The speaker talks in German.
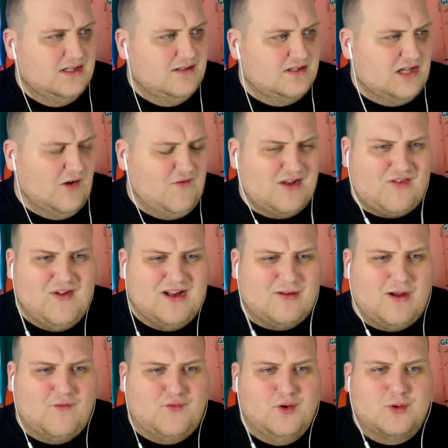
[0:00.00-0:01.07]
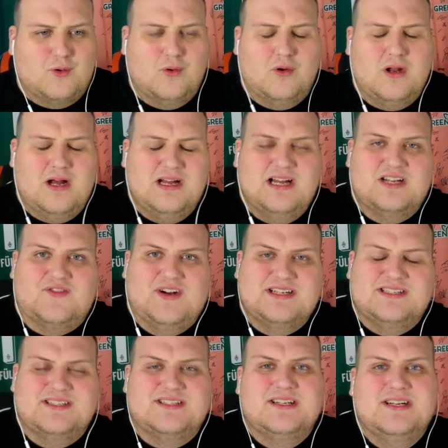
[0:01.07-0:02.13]
Ich glaube, es war sogar Pökuk, oder? Ich
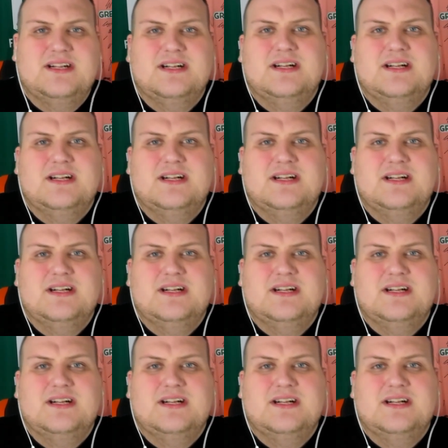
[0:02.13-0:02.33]
weiß nicht.